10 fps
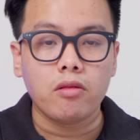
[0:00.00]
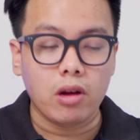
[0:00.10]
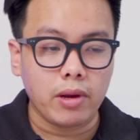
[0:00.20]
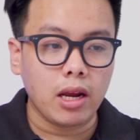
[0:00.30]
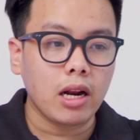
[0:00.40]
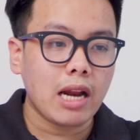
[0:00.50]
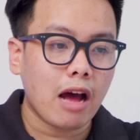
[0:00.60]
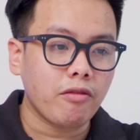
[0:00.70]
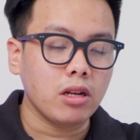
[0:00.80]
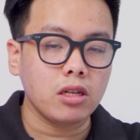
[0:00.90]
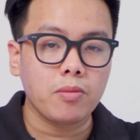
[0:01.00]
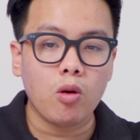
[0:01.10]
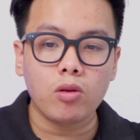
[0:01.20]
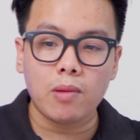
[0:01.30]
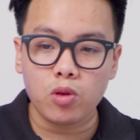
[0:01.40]
và mình nghĩ là đa phần những
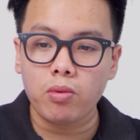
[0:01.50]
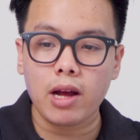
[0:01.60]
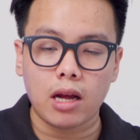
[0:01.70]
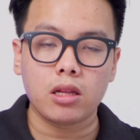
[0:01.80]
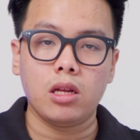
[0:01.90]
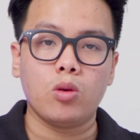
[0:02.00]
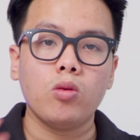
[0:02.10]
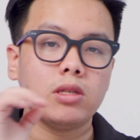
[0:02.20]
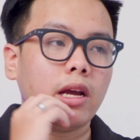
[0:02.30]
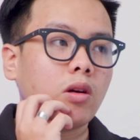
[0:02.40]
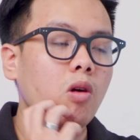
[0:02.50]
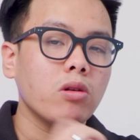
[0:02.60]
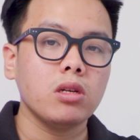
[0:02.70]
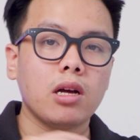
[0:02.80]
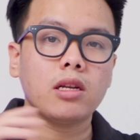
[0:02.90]
mẫu laptop khác thì cũng sẽ không
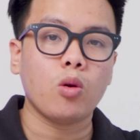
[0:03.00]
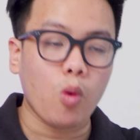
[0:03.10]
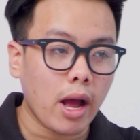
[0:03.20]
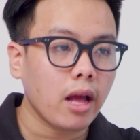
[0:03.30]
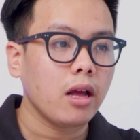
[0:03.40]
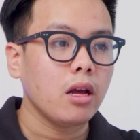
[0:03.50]
có sự khác nhau quá